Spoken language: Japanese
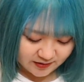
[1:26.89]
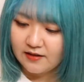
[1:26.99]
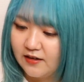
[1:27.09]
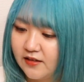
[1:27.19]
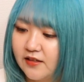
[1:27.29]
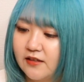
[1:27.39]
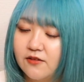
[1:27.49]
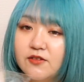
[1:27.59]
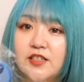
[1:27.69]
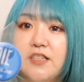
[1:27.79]
ガンさん
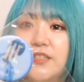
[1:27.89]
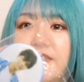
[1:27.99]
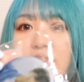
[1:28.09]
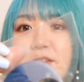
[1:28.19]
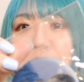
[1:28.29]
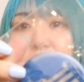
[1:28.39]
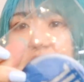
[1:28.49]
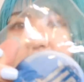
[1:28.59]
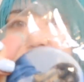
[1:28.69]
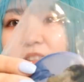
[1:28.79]
のチェンジング缶
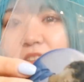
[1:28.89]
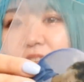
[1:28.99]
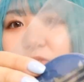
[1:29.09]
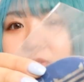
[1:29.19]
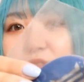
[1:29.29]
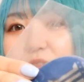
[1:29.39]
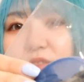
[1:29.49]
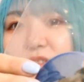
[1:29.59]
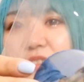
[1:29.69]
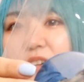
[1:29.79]
バッジだ。なんかこの
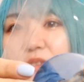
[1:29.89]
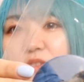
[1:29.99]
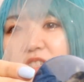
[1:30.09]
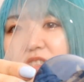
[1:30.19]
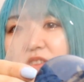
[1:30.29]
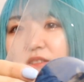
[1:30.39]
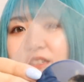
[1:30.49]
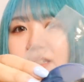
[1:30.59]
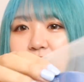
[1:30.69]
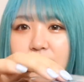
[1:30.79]
青シャツ
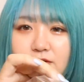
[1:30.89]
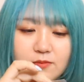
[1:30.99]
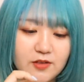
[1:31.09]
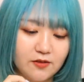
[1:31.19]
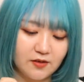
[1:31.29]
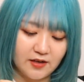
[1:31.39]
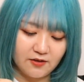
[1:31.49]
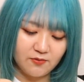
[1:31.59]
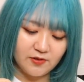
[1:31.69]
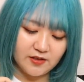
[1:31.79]
着てるの見るとあ
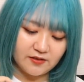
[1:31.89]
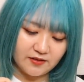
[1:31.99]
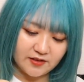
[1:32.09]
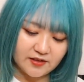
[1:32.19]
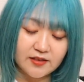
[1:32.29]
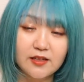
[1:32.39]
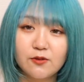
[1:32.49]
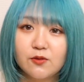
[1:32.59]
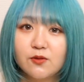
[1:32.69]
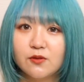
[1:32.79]
れ思い出すわ、砂
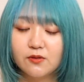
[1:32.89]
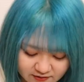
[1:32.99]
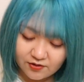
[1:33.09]
の塔。